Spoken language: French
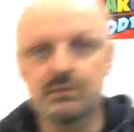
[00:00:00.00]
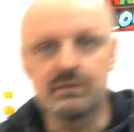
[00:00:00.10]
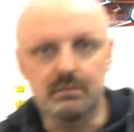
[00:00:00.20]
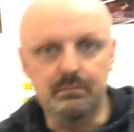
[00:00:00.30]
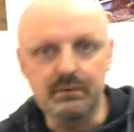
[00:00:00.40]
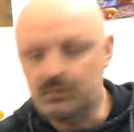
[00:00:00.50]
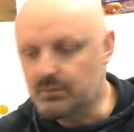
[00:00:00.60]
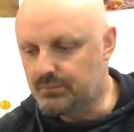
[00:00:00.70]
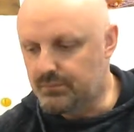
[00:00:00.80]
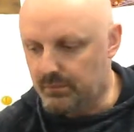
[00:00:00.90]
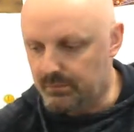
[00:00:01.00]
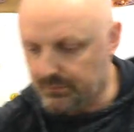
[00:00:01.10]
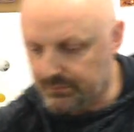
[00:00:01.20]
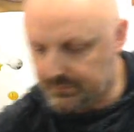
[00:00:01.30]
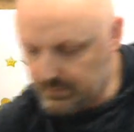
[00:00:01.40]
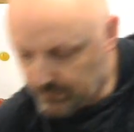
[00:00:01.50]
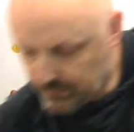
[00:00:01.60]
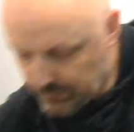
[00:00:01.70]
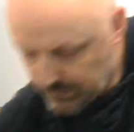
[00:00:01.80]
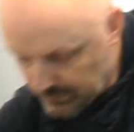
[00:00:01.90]
je sais pas ce que vous en pensez,
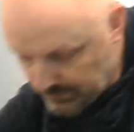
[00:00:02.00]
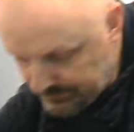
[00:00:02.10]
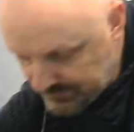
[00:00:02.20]
donc euh,